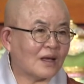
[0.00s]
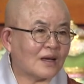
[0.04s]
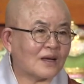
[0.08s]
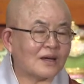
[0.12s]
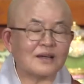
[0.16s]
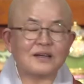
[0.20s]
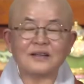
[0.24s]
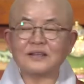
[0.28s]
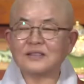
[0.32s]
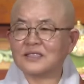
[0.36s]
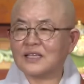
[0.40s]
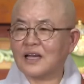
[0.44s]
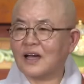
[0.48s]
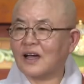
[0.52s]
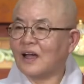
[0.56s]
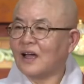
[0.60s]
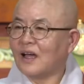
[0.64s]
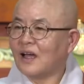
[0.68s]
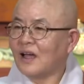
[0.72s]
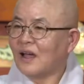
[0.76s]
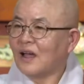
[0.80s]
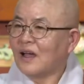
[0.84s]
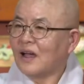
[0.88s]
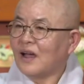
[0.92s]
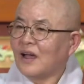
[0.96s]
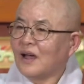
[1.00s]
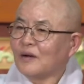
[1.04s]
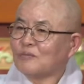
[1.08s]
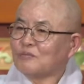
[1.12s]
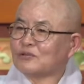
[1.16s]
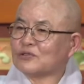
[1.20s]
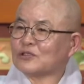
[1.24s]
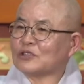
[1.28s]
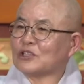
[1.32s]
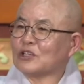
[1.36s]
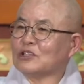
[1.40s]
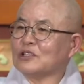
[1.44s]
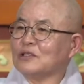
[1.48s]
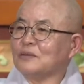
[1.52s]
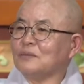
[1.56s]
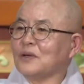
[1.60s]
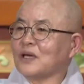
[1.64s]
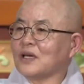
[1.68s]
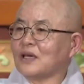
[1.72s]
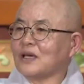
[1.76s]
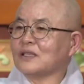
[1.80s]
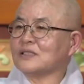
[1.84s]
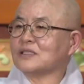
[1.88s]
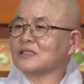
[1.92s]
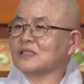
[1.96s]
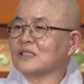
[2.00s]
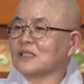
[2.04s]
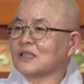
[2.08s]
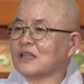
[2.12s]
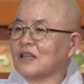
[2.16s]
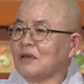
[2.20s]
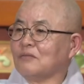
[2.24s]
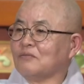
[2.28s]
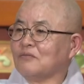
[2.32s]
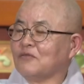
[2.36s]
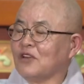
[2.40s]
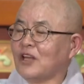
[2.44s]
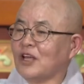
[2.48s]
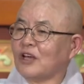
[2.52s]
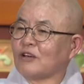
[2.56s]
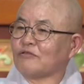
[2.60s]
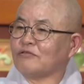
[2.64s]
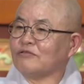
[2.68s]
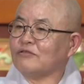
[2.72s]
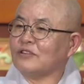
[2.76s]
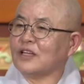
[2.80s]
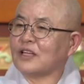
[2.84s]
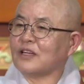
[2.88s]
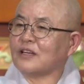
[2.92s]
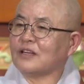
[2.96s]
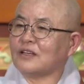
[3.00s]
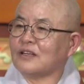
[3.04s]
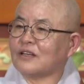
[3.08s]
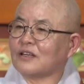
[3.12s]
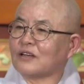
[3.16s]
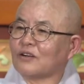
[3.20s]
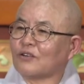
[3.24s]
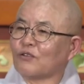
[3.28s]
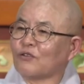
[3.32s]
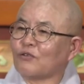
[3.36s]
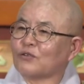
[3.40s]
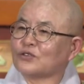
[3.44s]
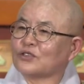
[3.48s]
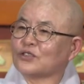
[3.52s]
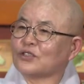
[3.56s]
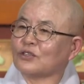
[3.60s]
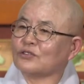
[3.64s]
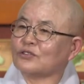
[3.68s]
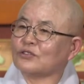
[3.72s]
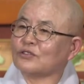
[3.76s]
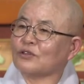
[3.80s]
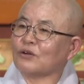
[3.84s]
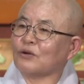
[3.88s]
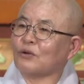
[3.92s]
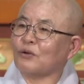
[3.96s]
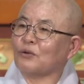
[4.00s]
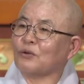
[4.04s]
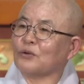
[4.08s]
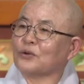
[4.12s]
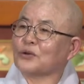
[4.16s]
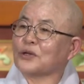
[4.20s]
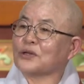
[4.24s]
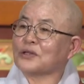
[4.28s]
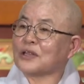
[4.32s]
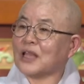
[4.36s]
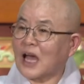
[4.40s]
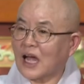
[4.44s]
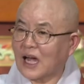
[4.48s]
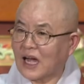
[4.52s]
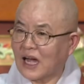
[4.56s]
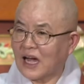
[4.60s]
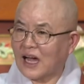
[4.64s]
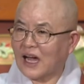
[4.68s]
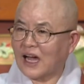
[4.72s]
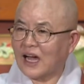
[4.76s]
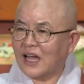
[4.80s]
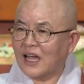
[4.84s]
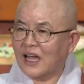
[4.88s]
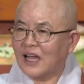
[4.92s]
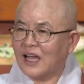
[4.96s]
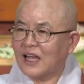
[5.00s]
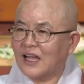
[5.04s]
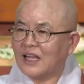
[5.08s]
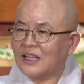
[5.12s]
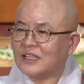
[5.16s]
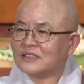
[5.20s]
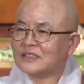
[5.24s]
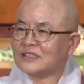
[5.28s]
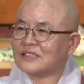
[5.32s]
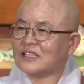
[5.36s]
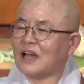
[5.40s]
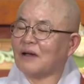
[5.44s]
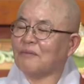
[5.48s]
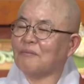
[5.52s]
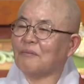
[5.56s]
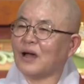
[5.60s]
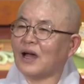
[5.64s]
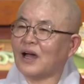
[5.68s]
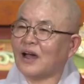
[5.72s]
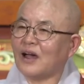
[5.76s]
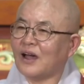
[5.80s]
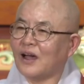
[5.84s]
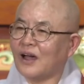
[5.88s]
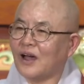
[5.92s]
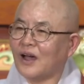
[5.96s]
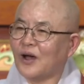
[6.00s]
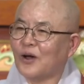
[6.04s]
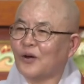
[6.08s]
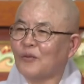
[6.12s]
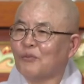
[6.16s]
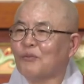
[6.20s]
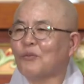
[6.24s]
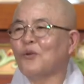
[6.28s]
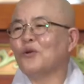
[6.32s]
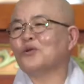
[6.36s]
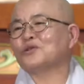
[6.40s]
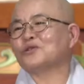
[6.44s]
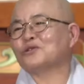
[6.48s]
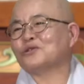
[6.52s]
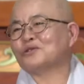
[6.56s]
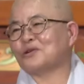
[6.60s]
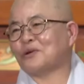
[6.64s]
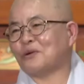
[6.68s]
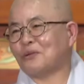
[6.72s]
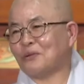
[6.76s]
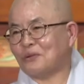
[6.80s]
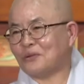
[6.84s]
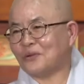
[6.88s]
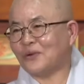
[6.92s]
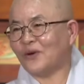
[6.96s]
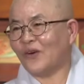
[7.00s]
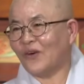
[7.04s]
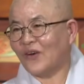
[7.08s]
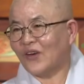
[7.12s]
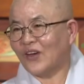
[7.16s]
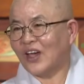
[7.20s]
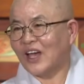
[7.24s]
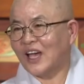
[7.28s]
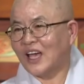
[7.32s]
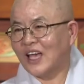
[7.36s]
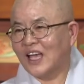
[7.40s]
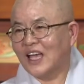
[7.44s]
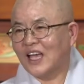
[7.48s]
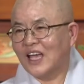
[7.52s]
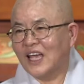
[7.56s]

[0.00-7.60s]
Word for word: 그러자 부처님이 계시기 때문에 군대를 이끌고 쳐들어오려다가 차마 못 들어오는 거야.